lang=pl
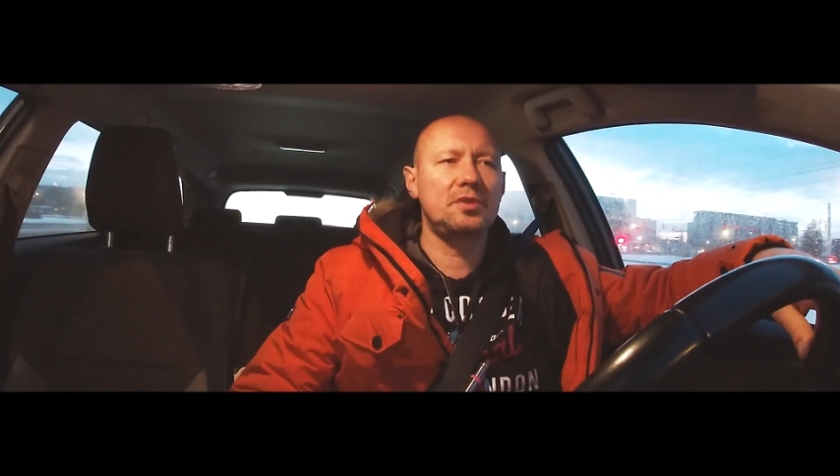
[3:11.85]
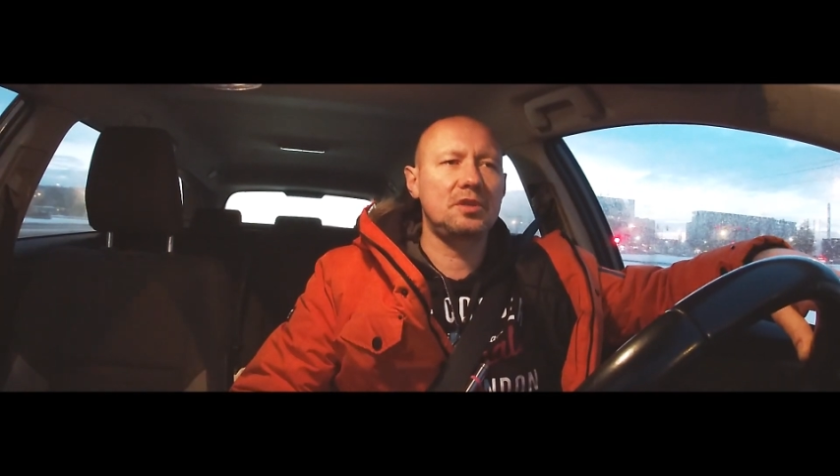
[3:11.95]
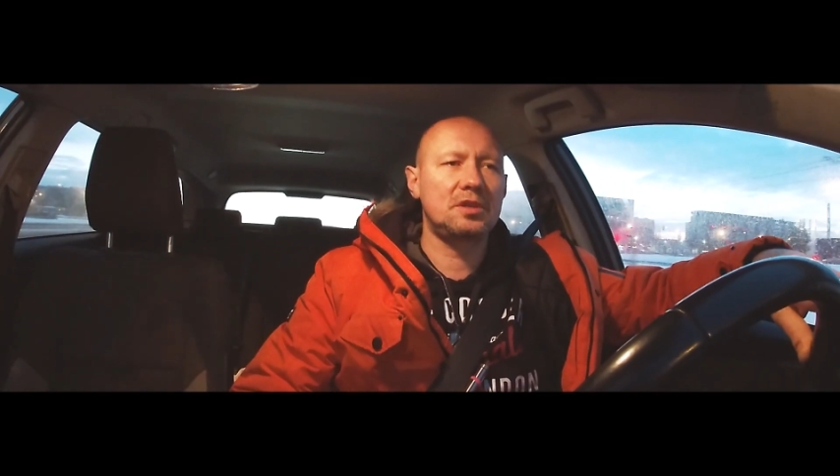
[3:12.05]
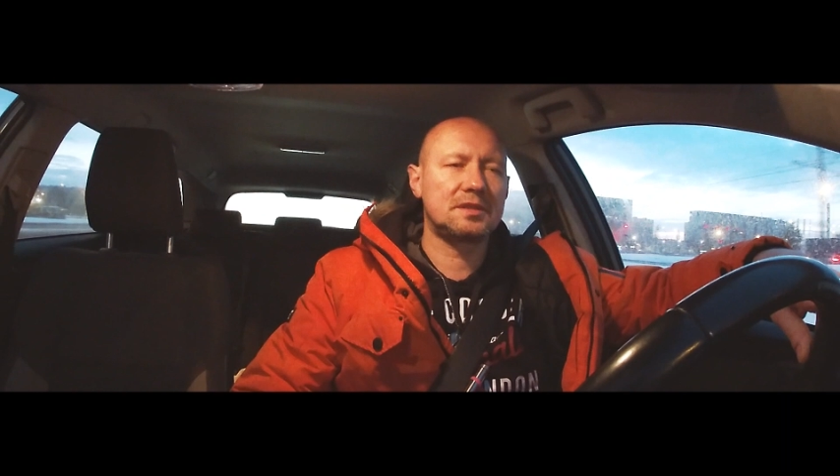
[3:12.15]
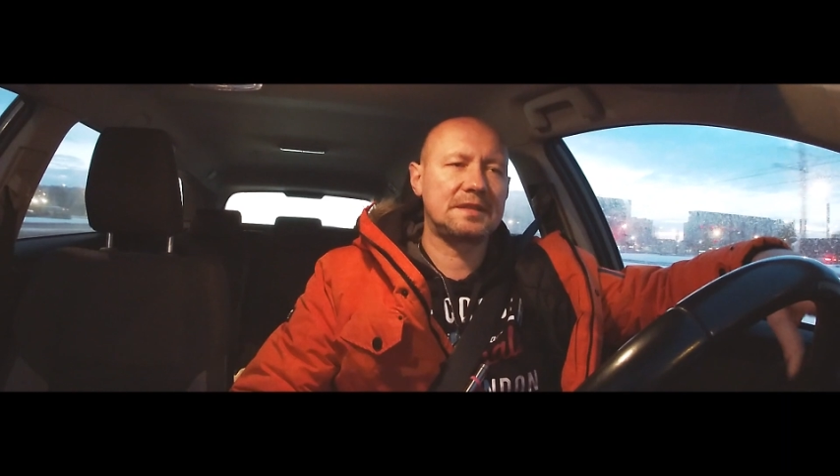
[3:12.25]

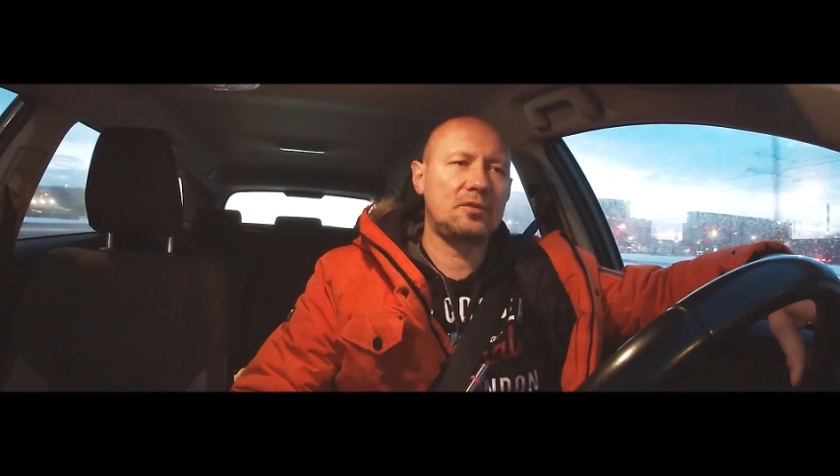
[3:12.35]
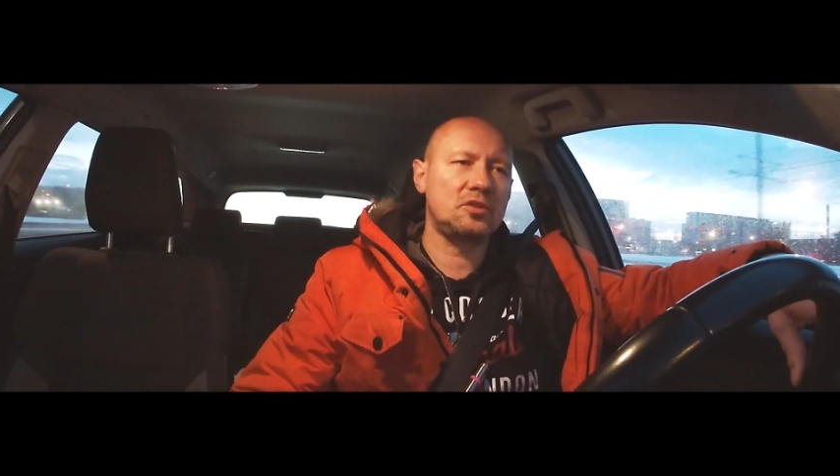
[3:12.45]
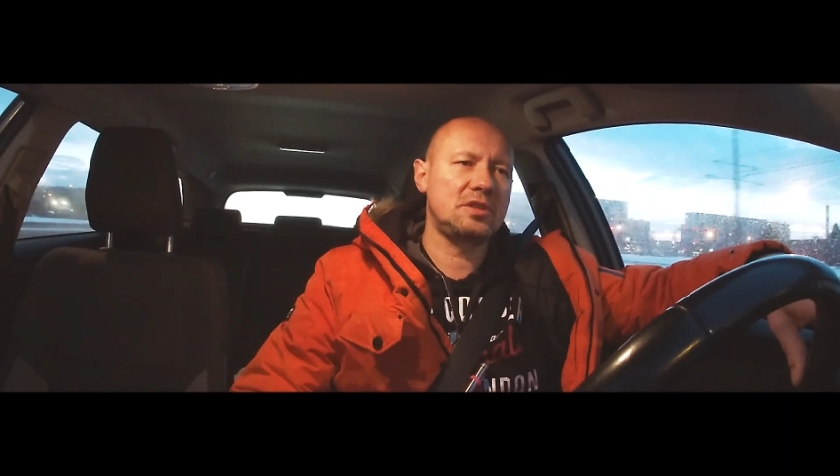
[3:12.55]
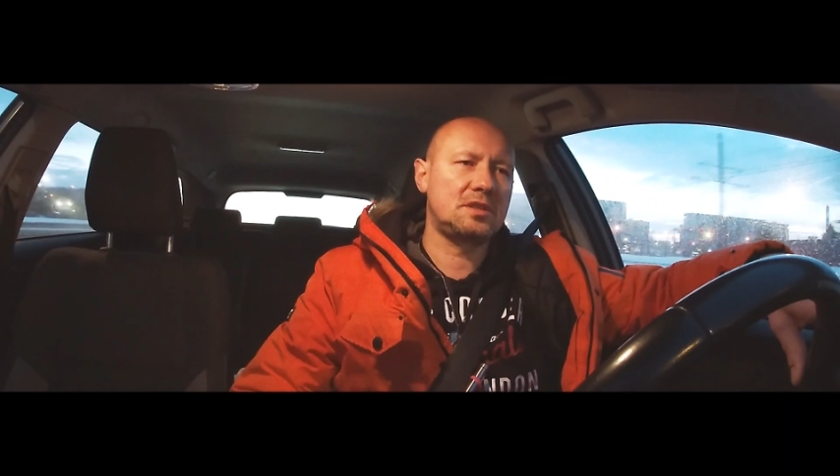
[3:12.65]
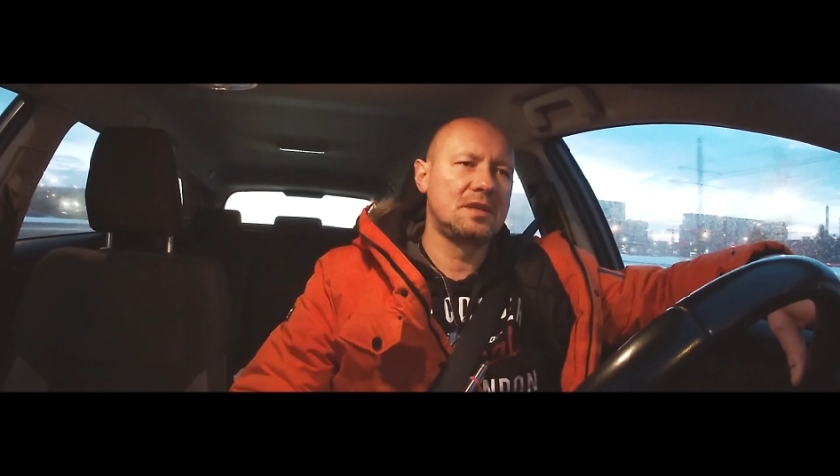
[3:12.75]
ich
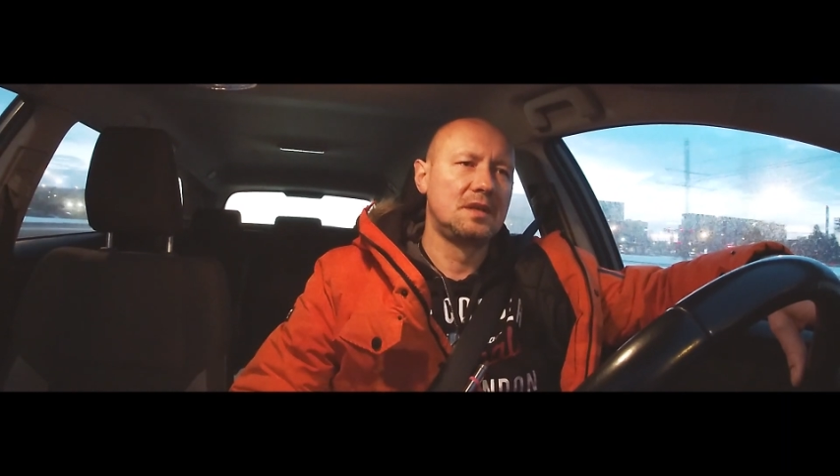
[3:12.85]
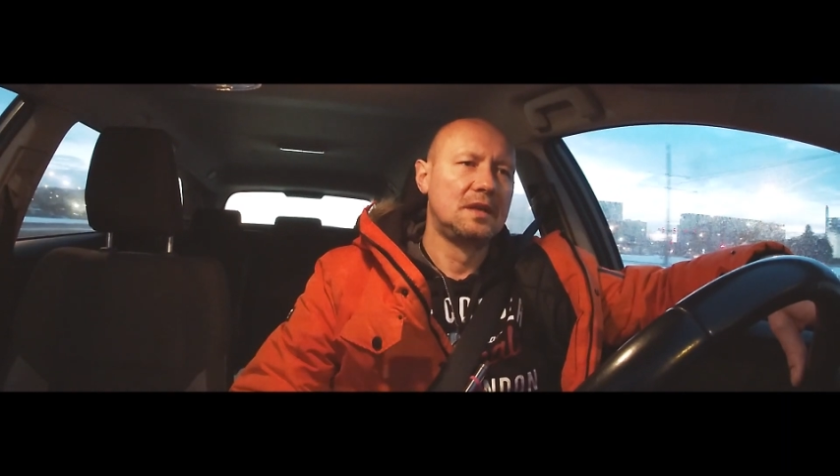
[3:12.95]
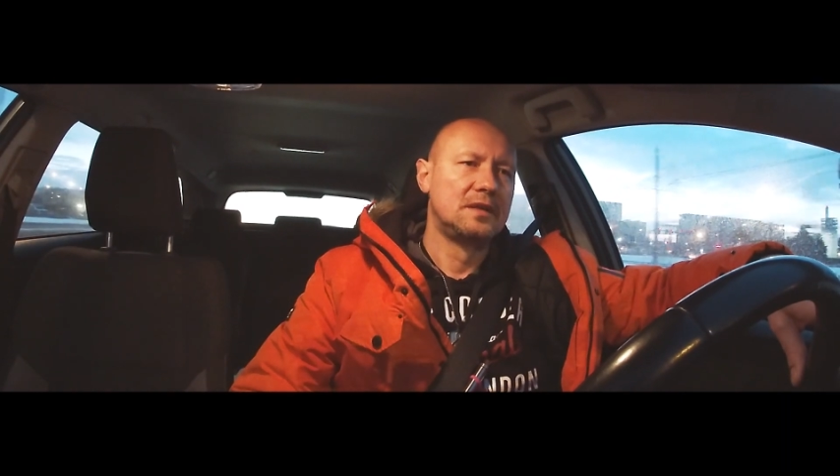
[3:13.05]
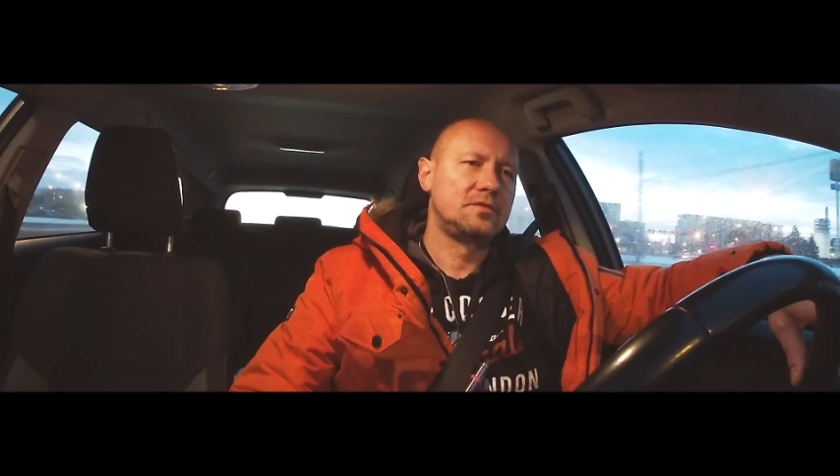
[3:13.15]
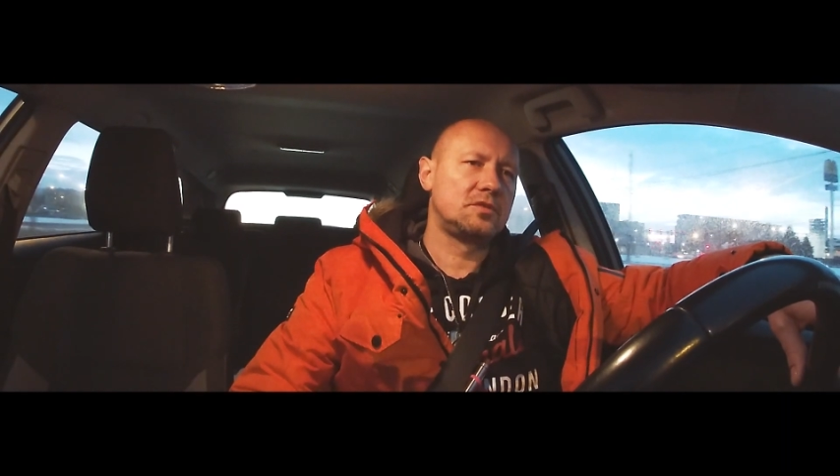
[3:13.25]
zawodnik,
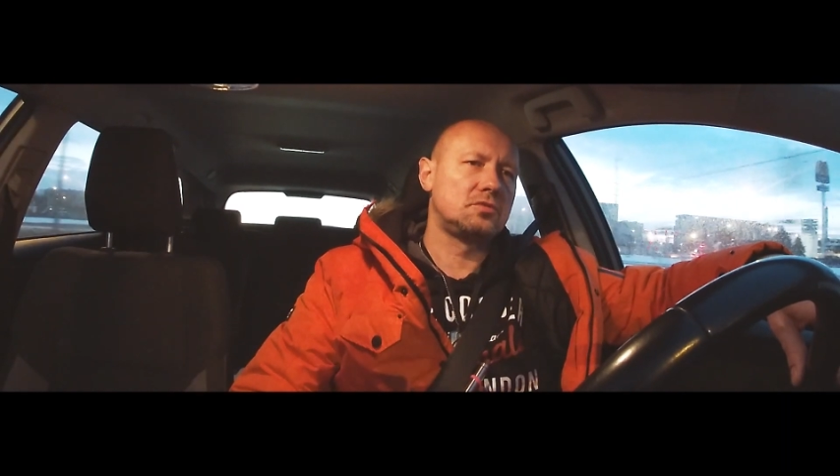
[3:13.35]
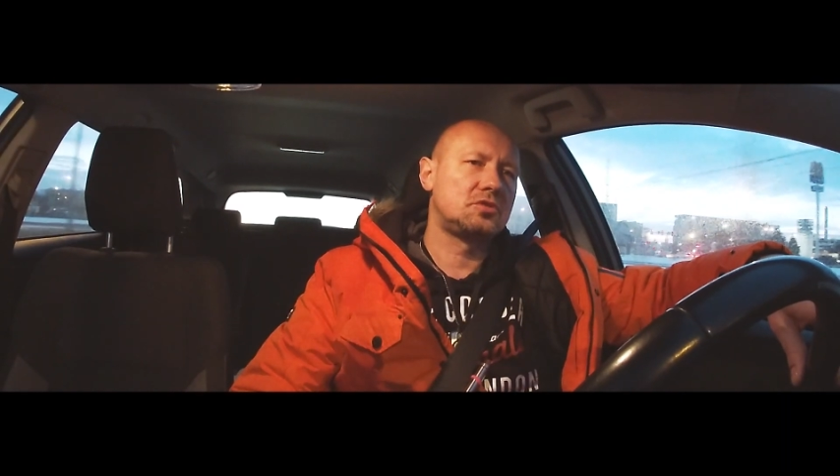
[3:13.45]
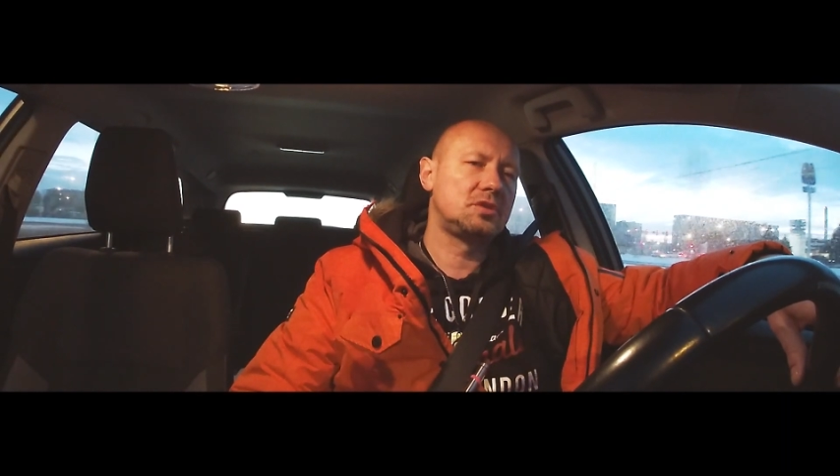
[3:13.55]
w związku